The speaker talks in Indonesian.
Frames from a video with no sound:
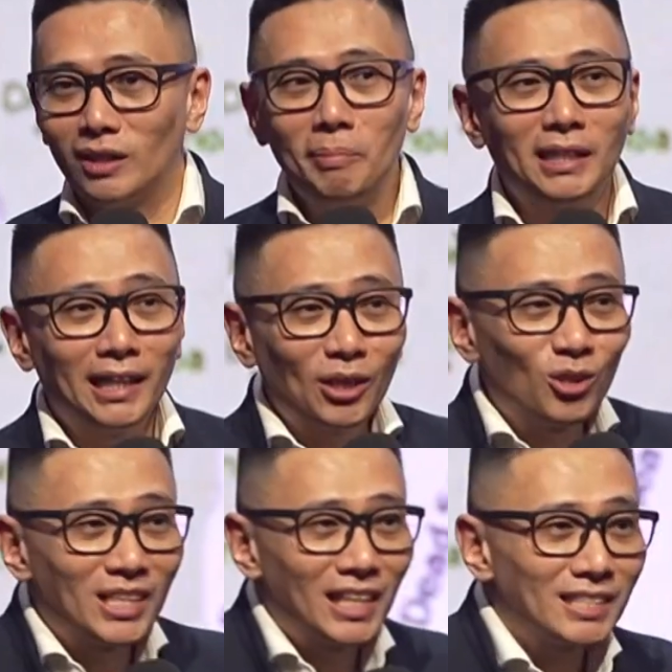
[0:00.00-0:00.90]
tapi ternyata
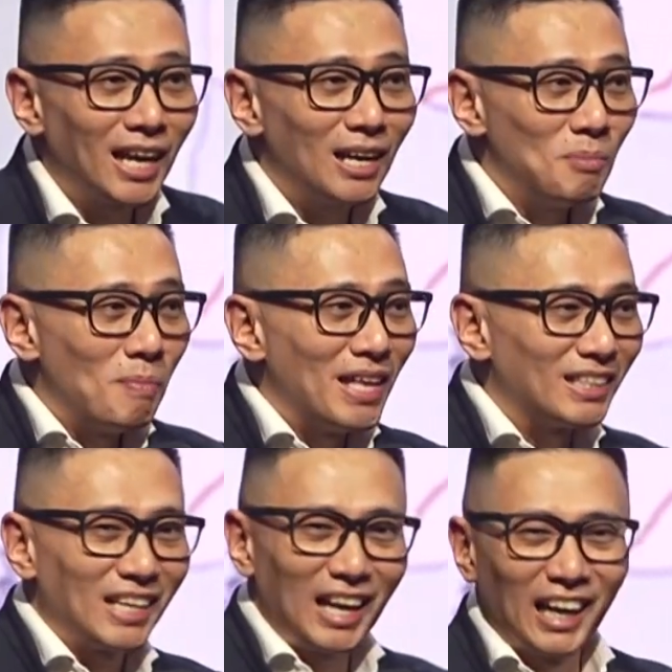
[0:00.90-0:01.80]
kalau saya lihat sekarang lebih banyak
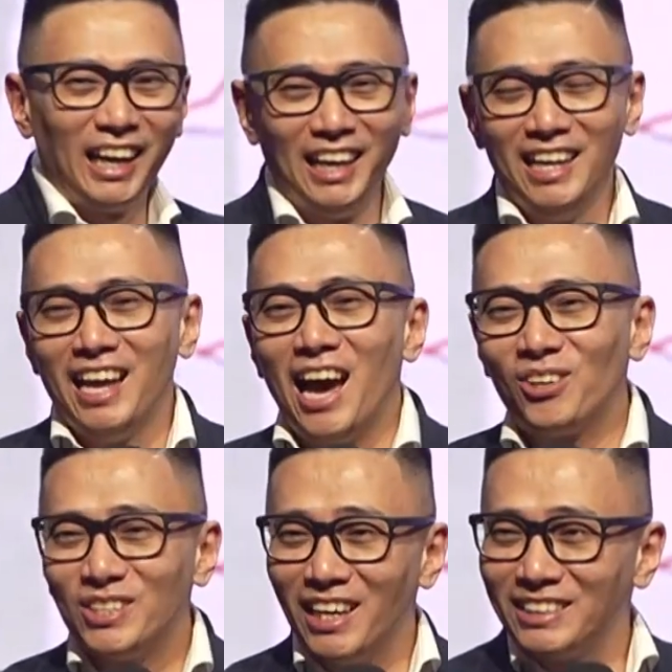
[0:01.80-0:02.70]
sekarang ya.
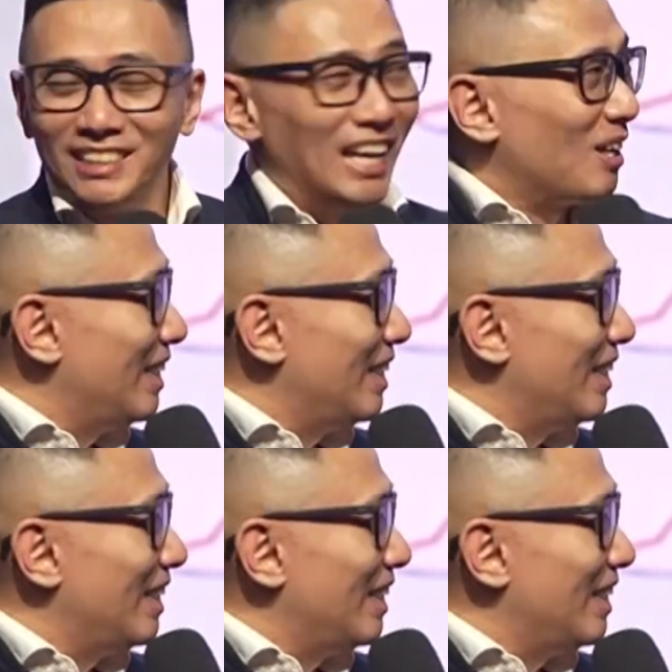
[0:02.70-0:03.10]
Harusnya yang yang,